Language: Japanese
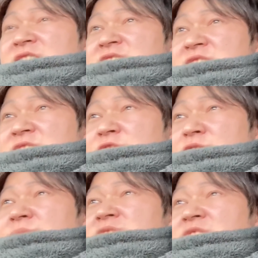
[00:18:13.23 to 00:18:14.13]
から
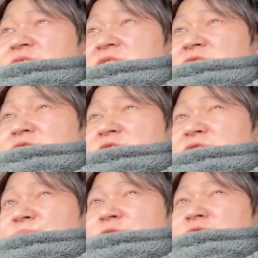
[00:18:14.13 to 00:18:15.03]
曜日指定のやつとか
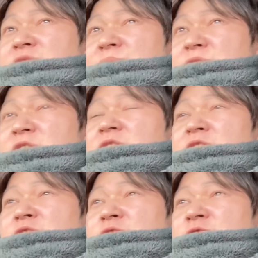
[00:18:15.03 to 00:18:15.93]
荷物とかも
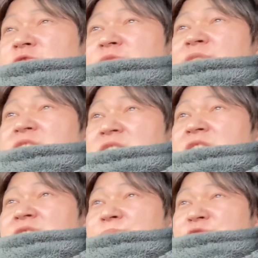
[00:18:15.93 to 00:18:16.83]
含めた
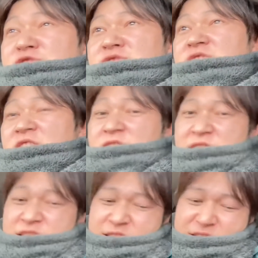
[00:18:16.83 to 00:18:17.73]
ら、多分10何
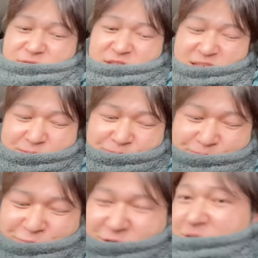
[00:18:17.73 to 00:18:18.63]
回はね、
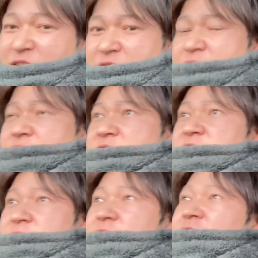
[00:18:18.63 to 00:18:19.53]
ブッチされてるんで
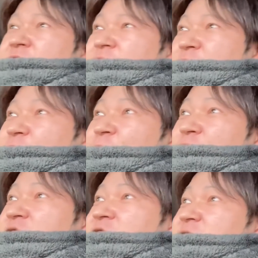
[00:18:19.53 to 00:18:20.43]
すよ。こ
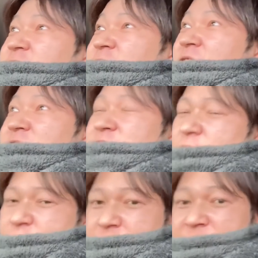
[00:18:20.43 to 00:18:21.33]
んな気づかんと
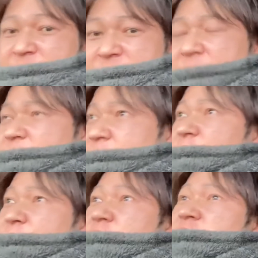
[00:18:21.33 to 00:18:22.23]
ことないやろ
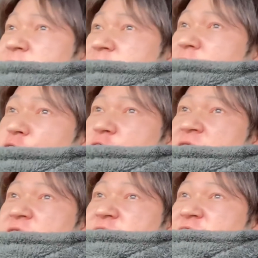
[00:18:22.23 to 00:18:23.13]
と思うんですけど、で、置
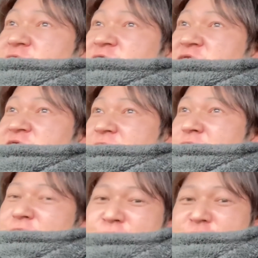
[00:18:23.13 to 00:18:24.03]
き配
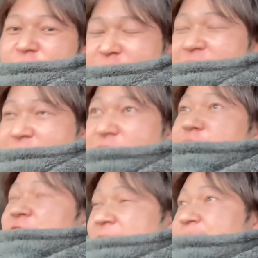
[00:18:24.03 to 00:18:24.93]
してるんですよ、こっちはずっ
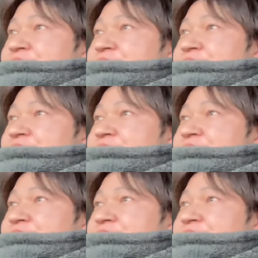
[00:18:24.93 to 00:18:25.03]
とね。